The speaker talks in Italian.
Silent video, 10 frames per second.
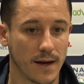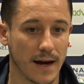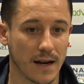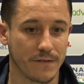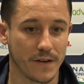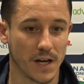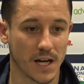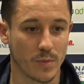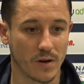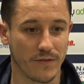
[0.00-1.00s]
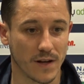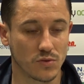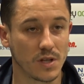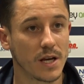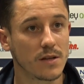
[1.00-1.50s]
alla fine anche per il
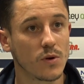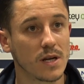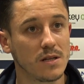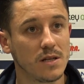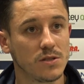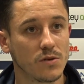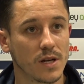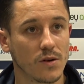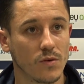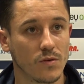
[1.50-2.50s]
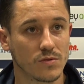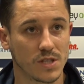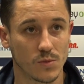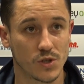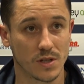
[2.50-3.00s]
fatto di Edo all'inizio che non
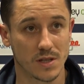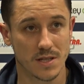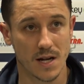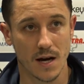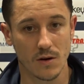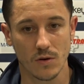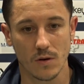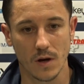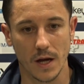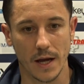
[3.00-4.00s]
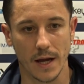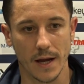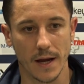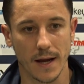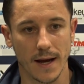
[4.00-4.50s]
siamo riusciti a tesserarlo,
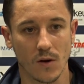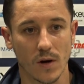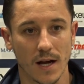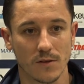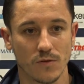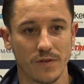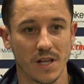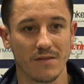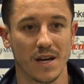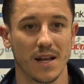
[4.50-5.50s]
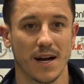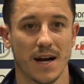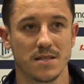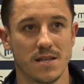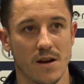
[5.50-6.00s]
eh, allora tu vedeva che i
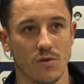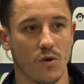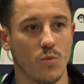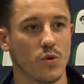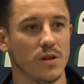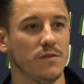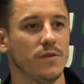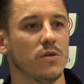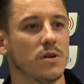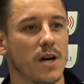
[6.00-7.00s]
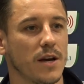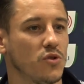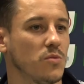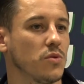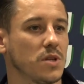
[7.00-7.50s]
ragazzi erano comunque in difficoltà e
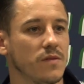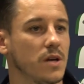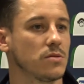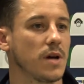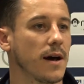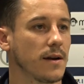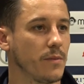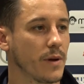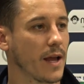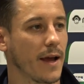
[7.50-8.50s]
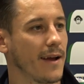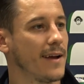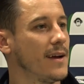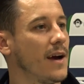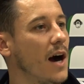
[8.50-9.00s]
tu non potevi aiutarli perché
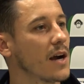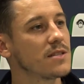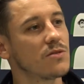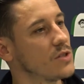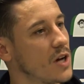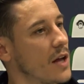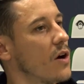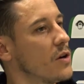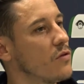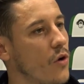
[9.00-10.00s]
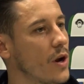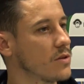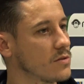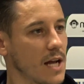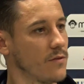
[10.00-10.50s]
anche se diceva eh, no io voglio
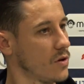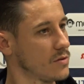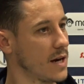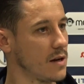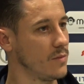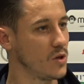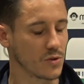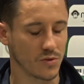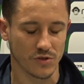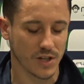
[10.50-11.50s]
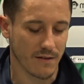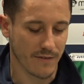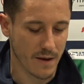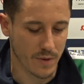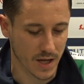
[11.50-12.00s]
aiutare, voglio dare il mio e tu non ce la
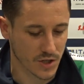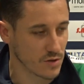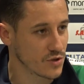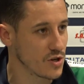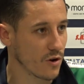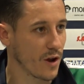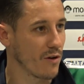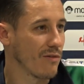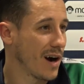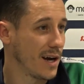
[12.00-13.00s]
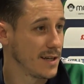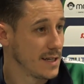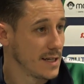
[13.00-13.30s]
fai perché c'è un ginocchio che non va,